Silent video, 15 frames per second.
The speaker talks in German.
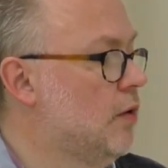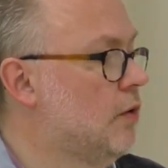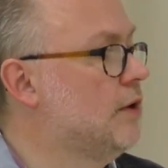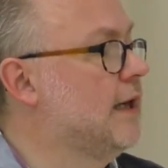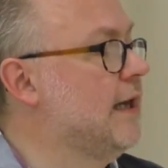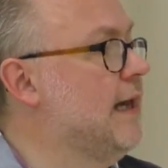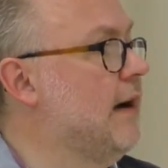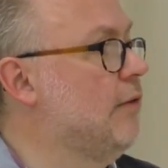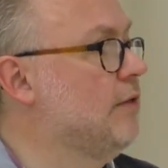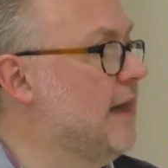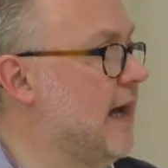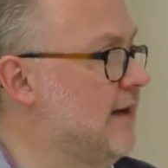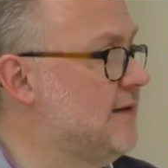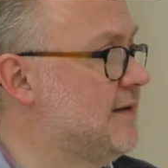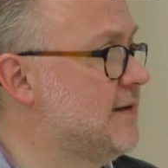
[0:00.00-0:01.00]
Und genau
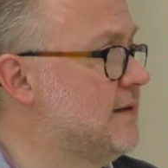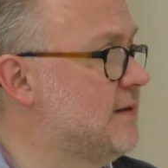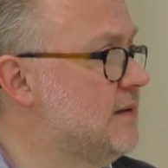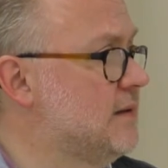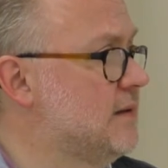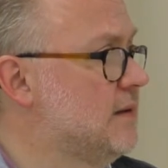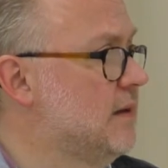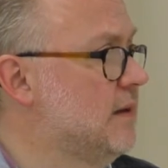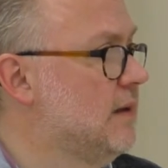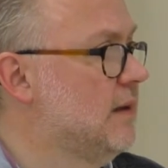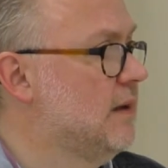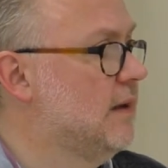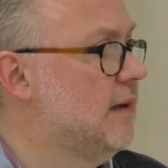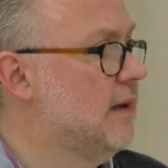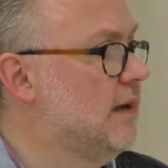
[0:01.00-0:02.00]
das
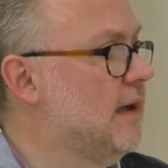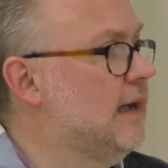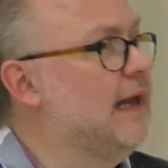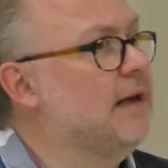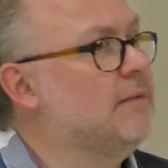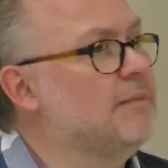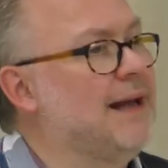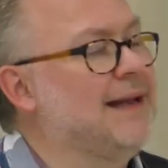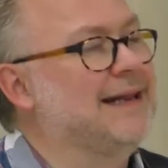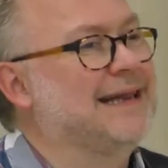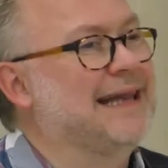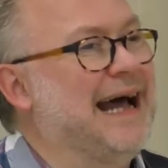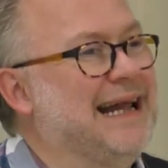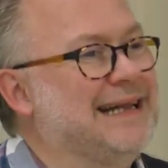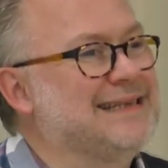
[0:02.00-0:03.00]
nennt man
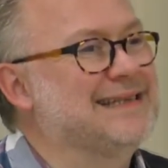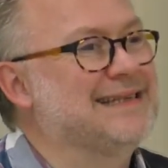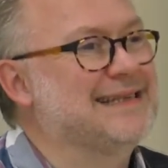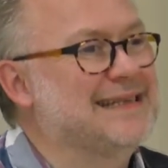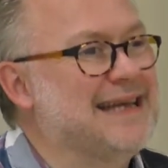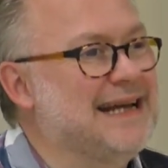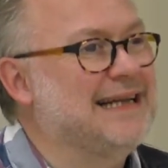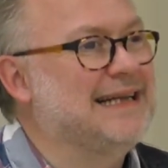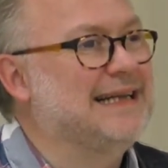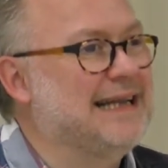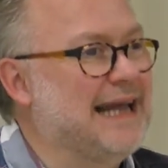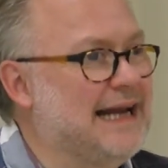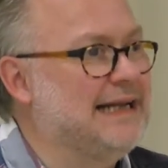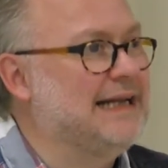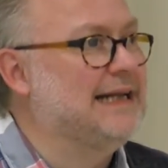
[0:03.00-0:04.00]

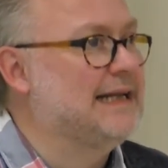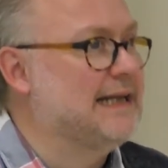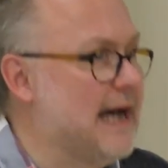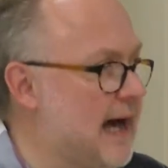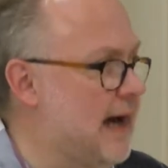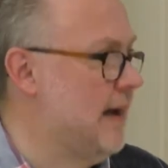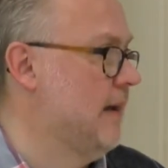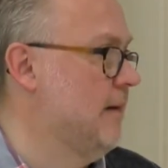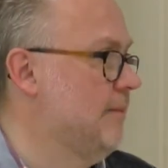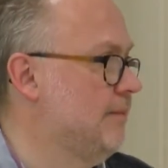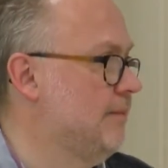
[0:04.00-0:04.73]
transzendental.